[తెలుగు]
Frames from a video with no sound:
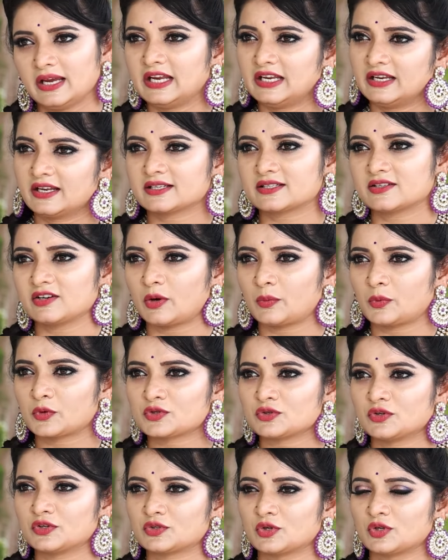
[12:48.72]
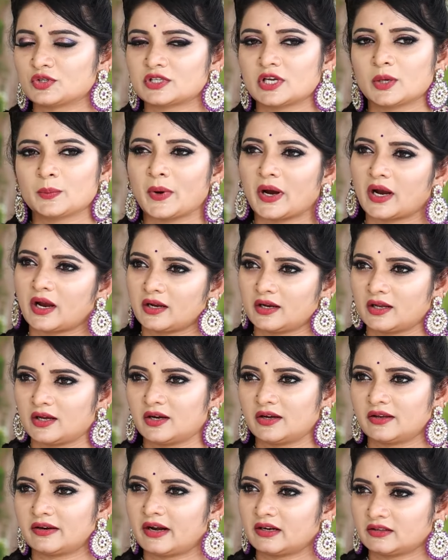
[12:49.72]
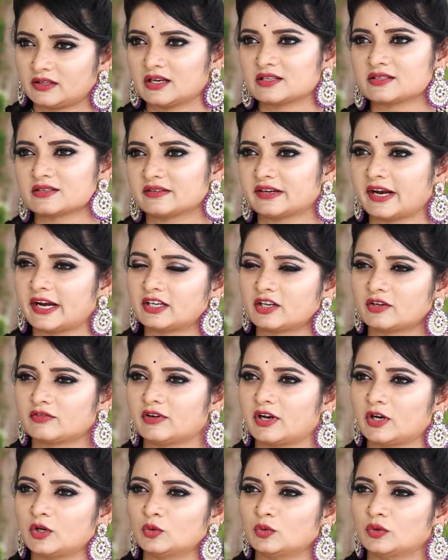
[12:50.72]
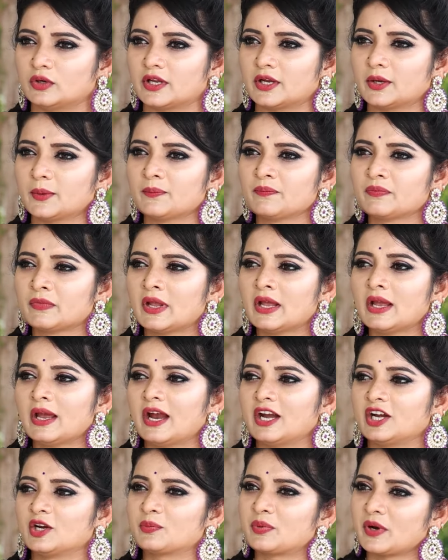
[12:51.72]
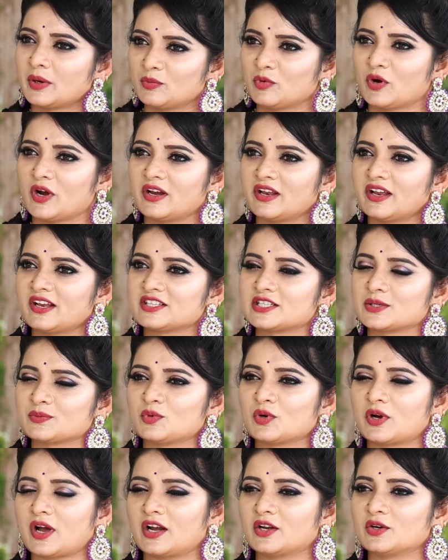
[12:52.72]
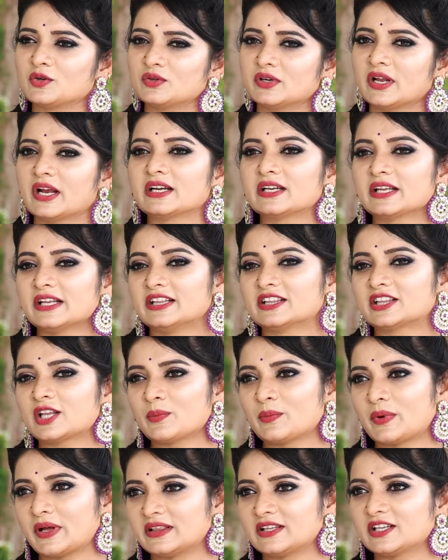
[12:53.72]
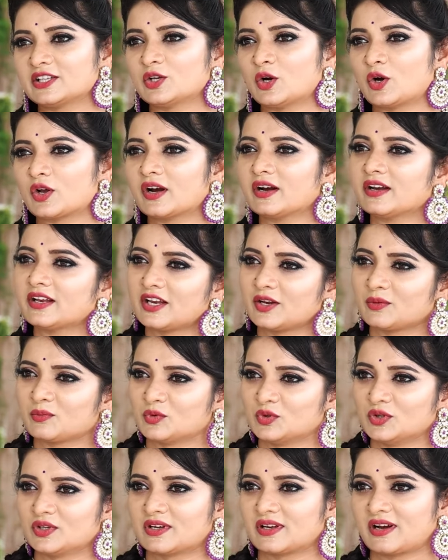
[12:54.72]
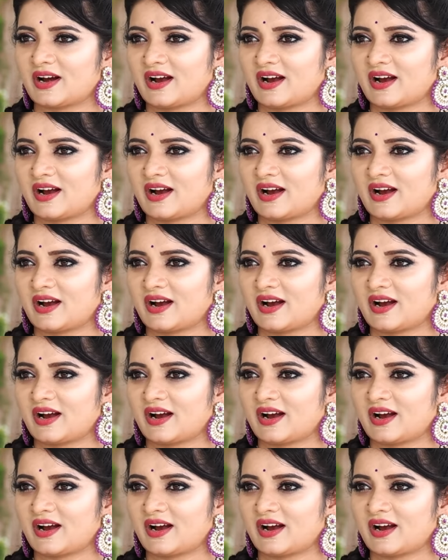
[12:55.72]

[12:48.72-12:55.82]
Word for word: ఇండస్ట్రీ ఆపర్చునిటీస్ వచ్చాయి పక్కన తెలిసిన రైటర్ వాళ్ళు ఉండే అండ్ ప్రభు అన్నయ్య అని చెప్పి ఒక అన్న ఉండే అంటే మంది ద్వారా నేను ముందుకు